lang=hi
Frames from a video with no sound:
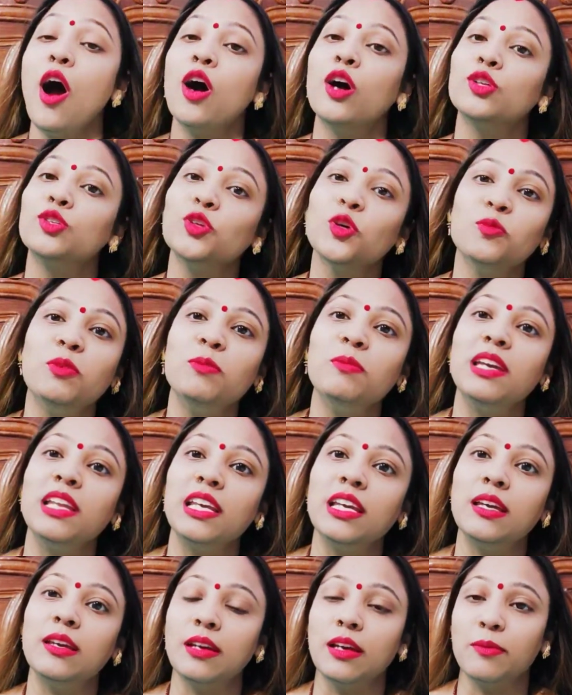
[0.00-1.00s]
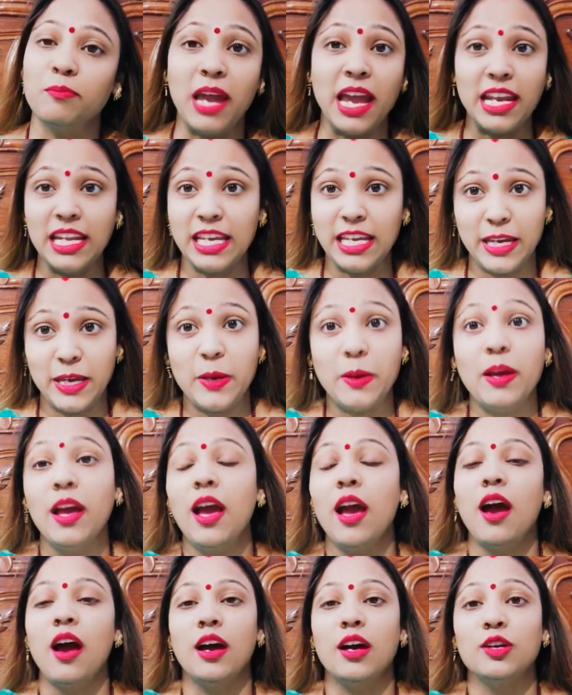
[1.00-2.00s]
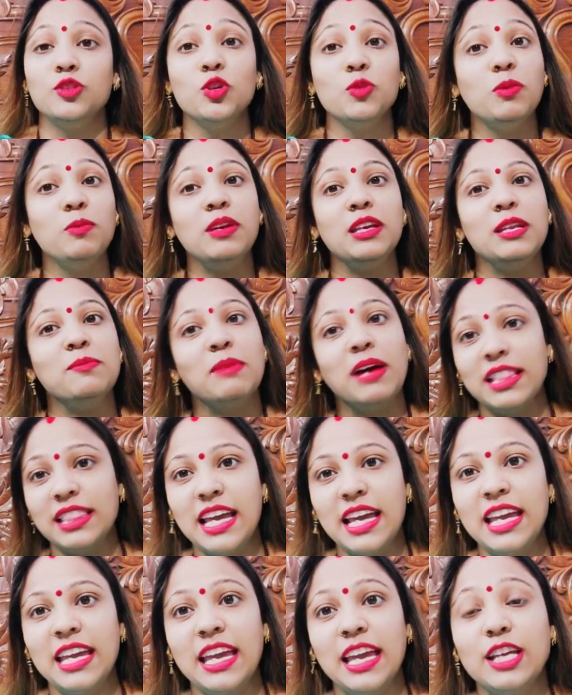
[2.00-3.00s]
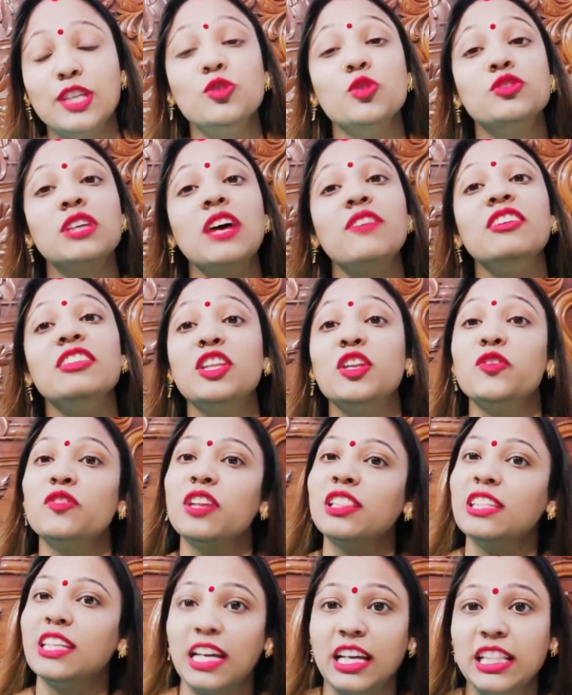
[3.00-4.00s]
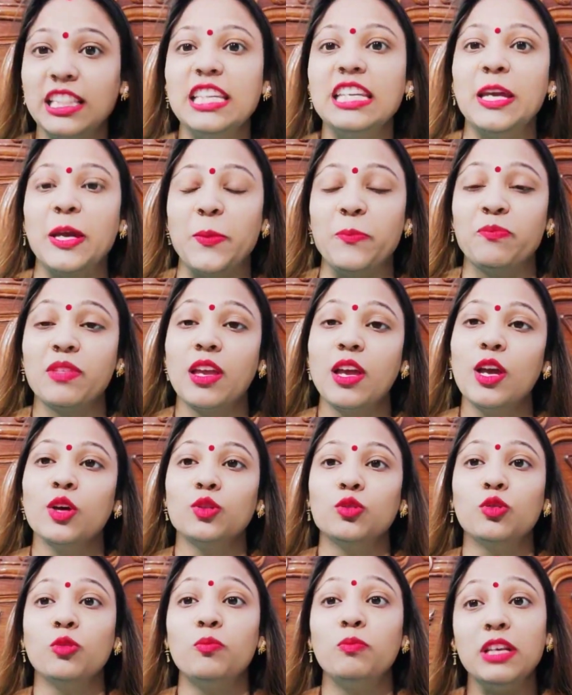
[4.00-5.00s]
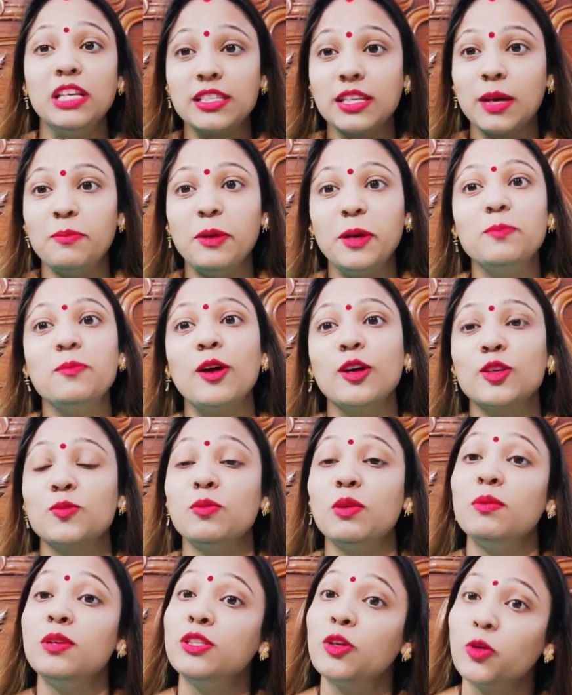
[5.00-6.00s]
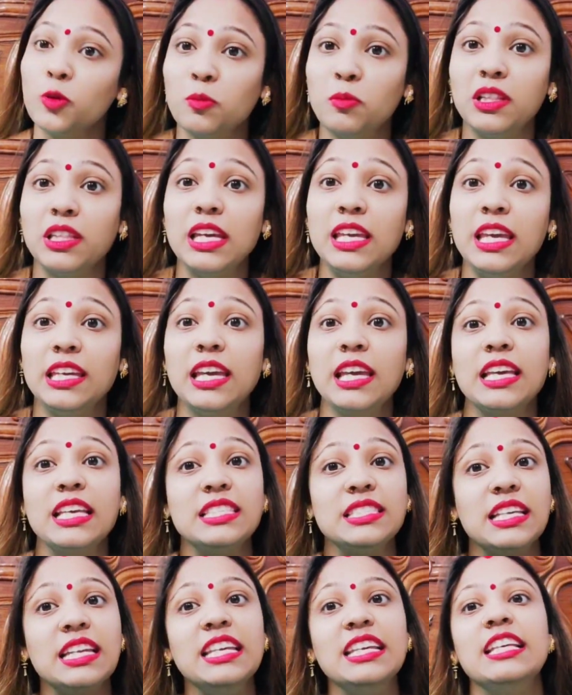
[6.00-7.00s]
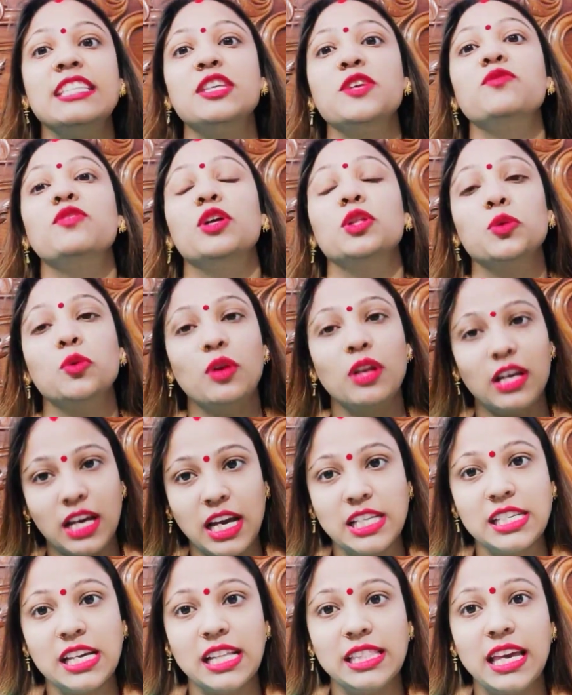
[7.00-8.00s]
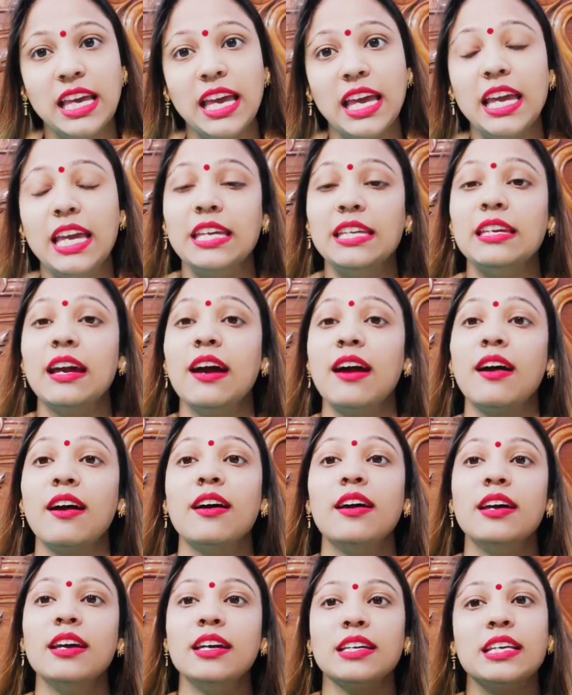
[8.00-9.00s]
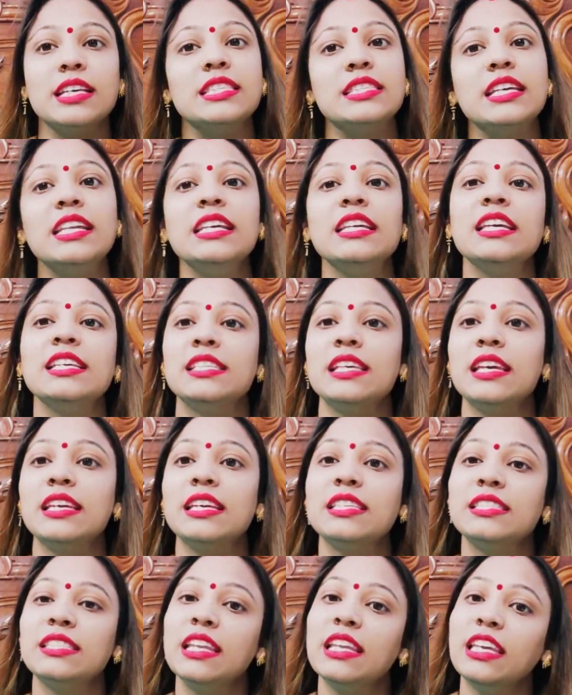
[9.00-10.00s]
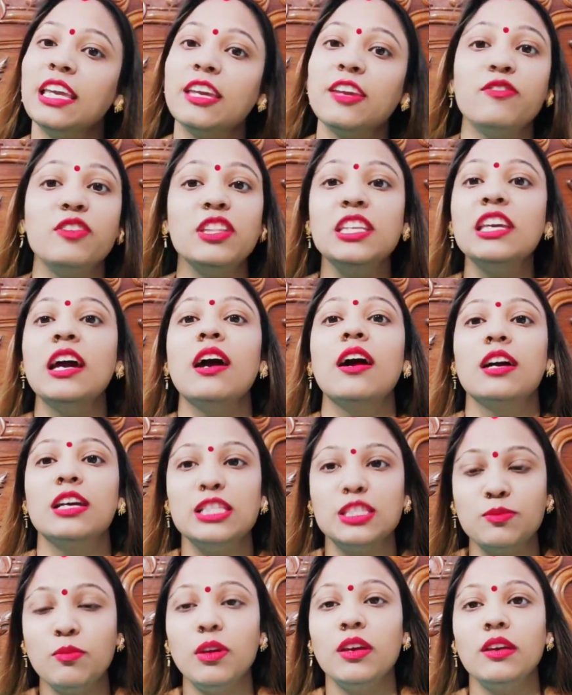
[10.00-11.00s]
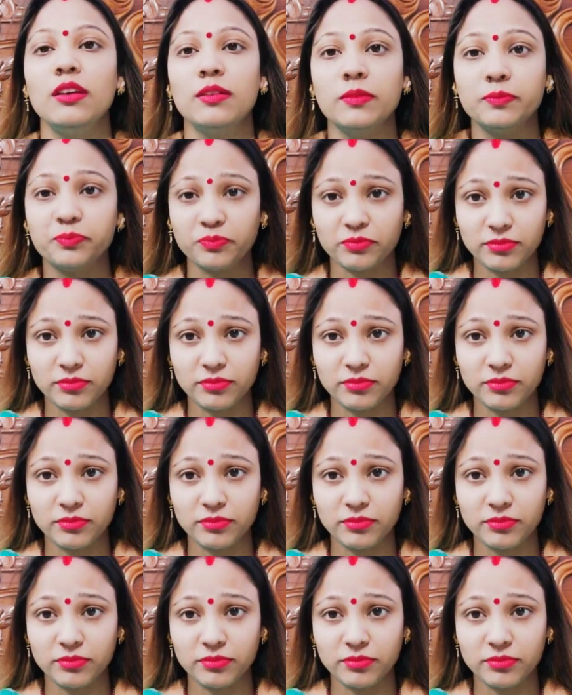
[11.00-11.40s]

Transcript: और जो भी मेरी बहनें हैं जो भी मेरी माताएं हैं जो सावित्री व्रत रखती हैं तो प्लीज़ कमेंट बॉक्स में भी ज़रूर बताइए कि किस तरीके से व्रत को रखा जाता है या किस तरीके से किस तरीके की विधियाँ इसमें